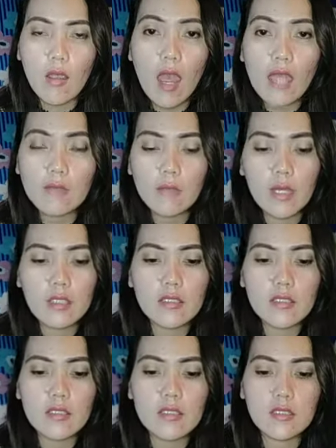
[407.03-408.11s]

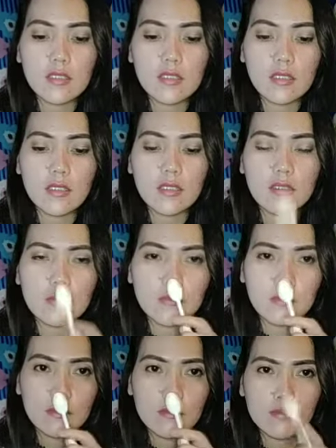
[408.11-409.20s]
Advance. Ayan.
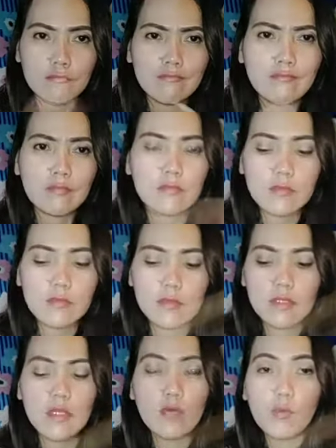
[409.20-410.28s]

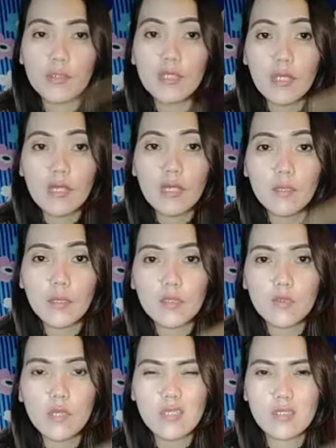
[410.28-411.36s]
Hindi ko pa nalalaban
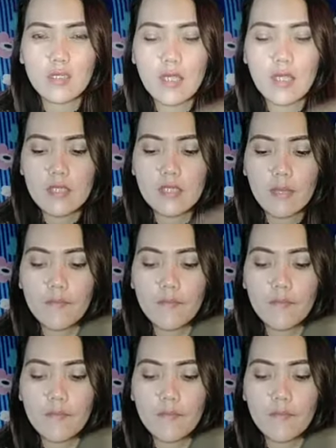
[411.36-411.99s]
to guys. guys.